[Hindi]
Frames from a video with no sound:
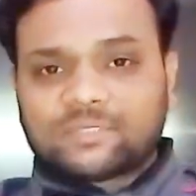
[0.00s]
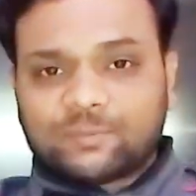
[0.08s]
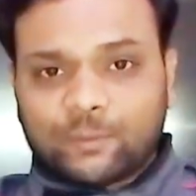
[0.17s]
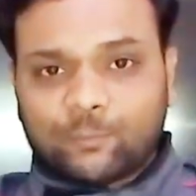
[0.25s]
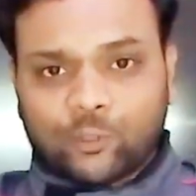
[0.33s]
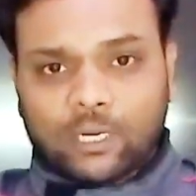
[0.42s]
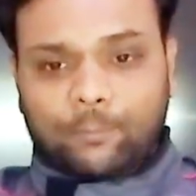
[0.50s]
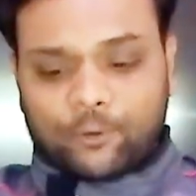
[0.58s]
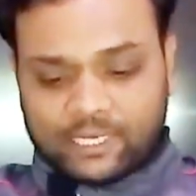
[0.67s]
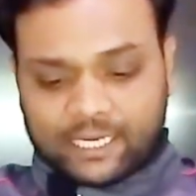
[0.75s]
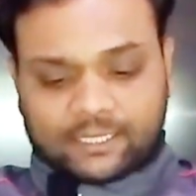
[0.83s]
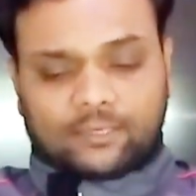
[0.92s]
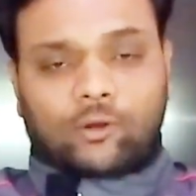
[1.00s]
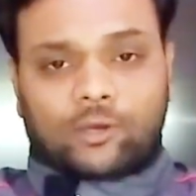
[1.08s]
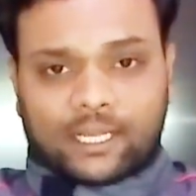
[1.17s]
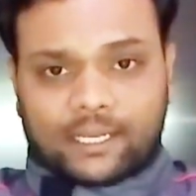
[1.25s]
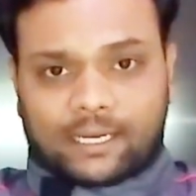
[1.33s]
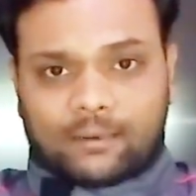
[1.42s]
आर्म्स भी पूरा प्रोटेक्ट हो
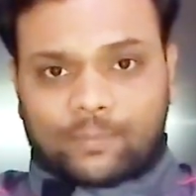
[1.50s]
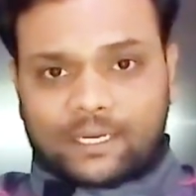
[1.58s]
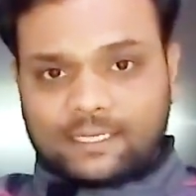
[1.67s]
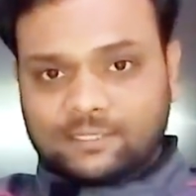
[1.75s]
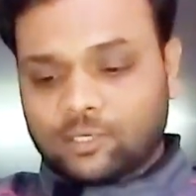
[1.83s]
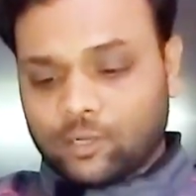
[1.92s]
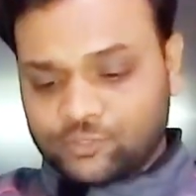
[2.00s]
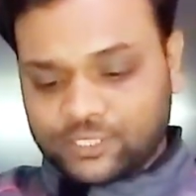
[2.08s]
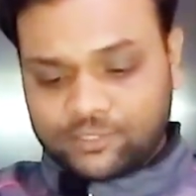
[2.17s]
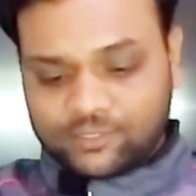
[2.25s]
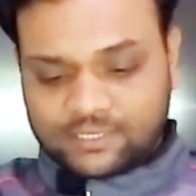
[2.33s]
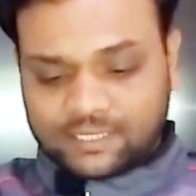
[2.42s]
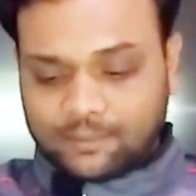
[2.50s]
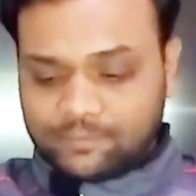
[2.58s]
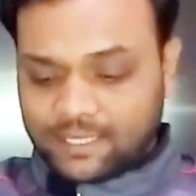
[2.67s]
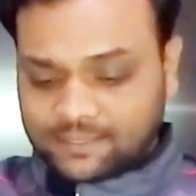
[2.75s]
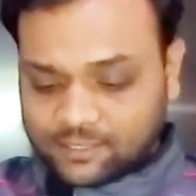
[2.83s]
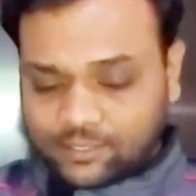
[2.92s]
रहे हैं यहाँ पर इस ग्लव्स की वजह से आप
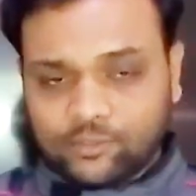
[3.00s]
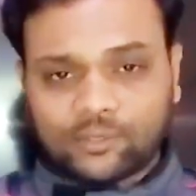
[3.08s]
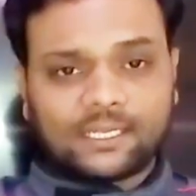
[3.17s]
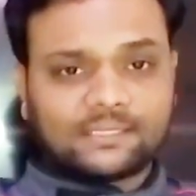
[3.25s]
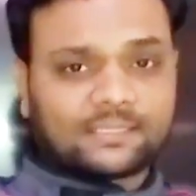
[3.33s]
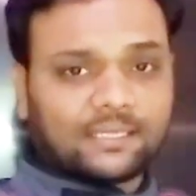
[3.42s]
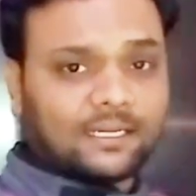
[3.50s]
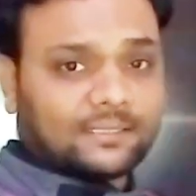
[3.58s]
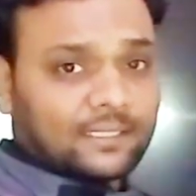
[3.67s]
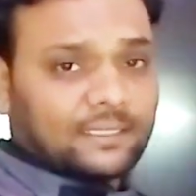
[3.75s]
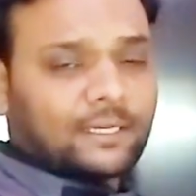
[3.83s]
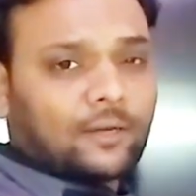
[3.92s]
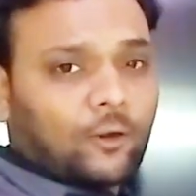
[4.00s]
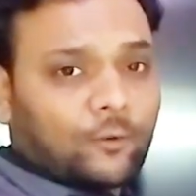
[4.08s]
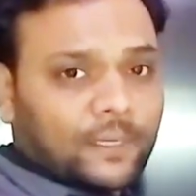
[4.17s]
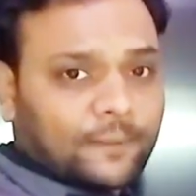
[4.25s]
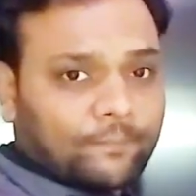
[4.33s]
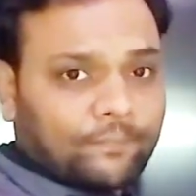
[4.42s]
देख सकते हो किस तरह से दिख रहा
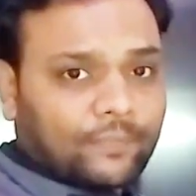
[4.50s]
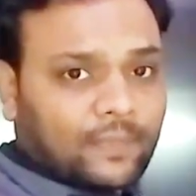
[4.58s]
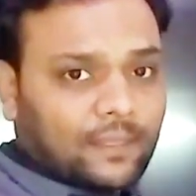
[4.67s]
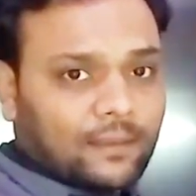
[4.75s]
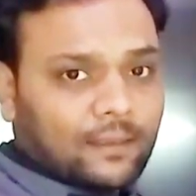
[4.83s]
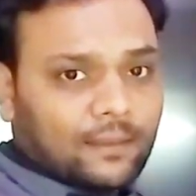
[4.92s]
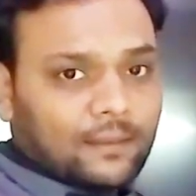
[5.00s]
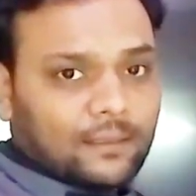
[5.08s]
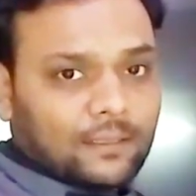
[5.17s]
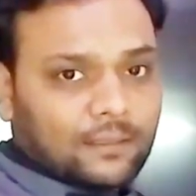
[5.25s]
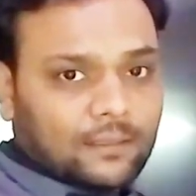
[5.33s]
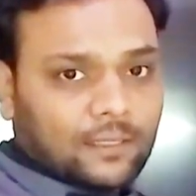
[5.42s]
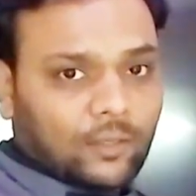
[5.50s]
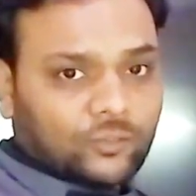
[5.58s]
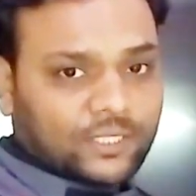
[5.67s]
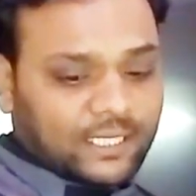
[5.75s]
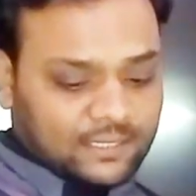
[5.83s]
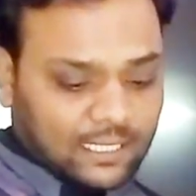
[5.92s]
हूं मैं
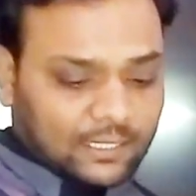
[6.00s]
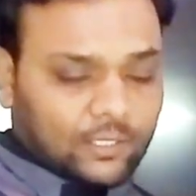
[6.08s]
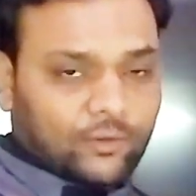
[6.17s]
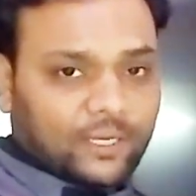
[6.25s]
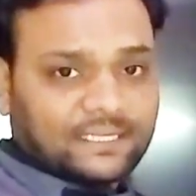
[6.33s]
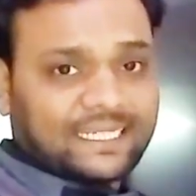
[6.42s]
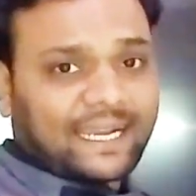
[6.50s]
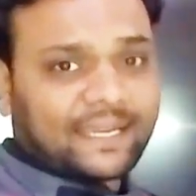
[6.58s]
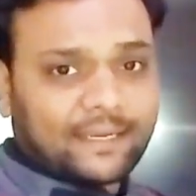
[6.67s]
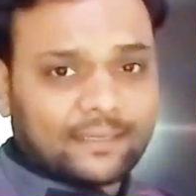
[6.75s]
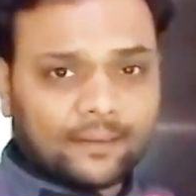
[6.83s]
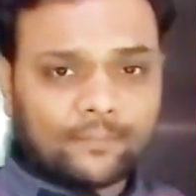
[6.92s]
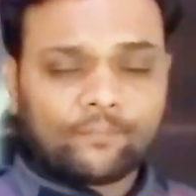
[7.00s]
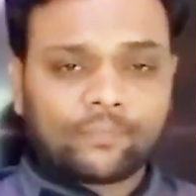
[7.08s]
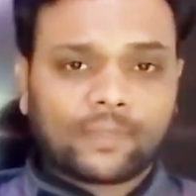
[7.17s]
ग्लव्स के साथ और ये जैकेट